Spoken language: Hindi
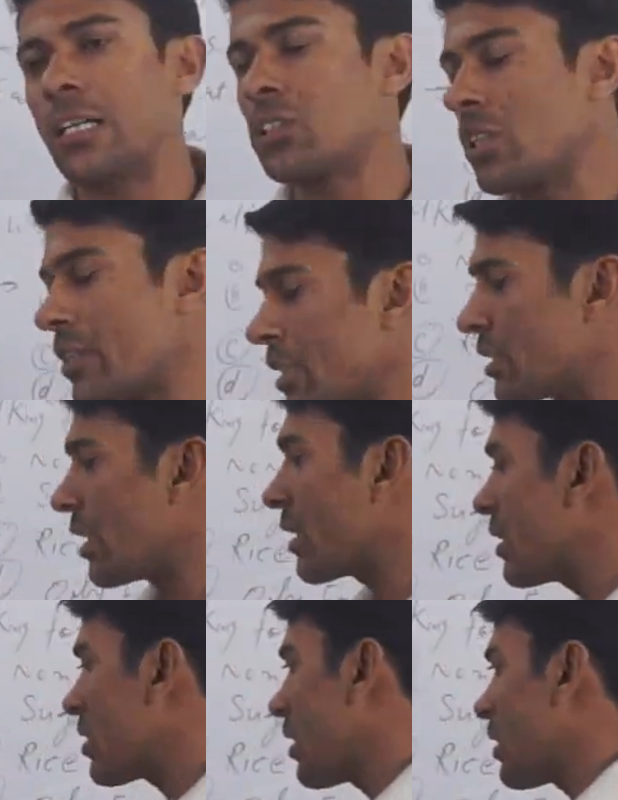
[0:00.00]
है चलते जाना
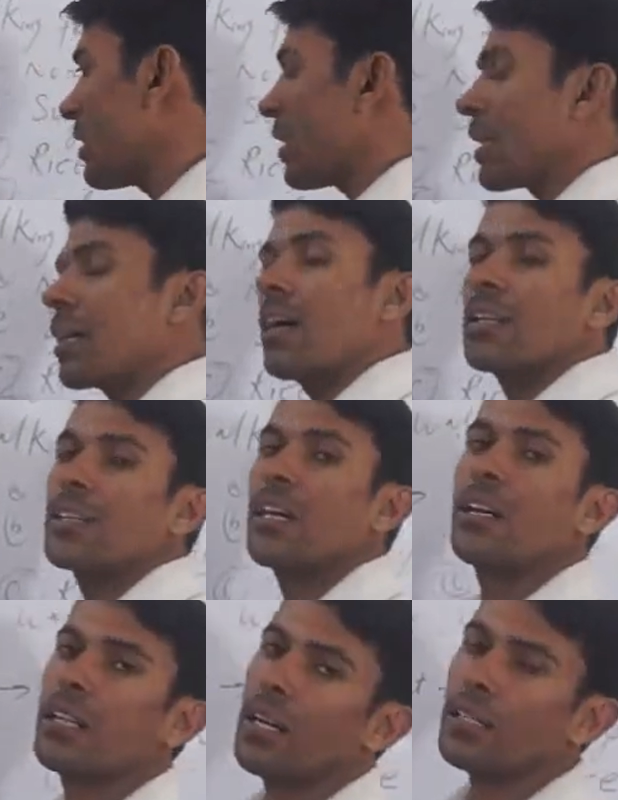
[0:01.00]
है चलते जाना है
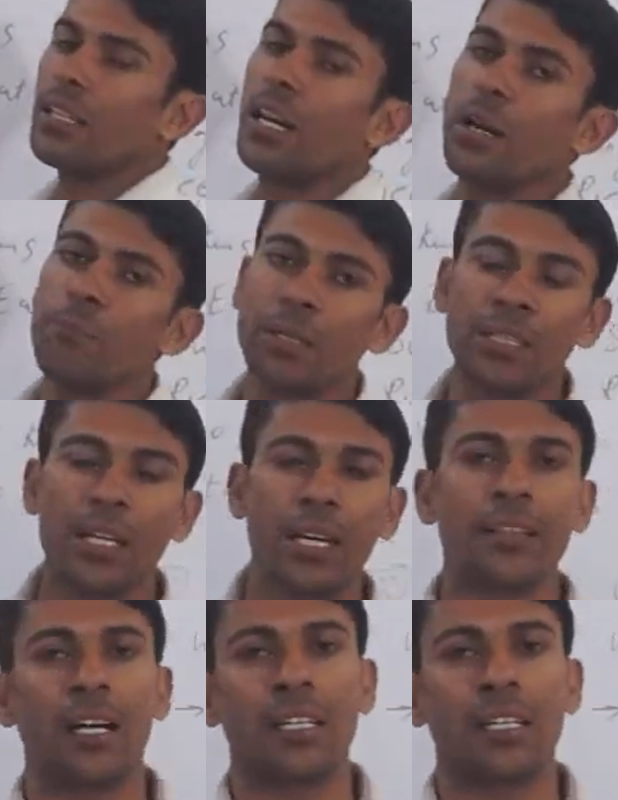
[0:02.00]
खाता है खाना है पीना है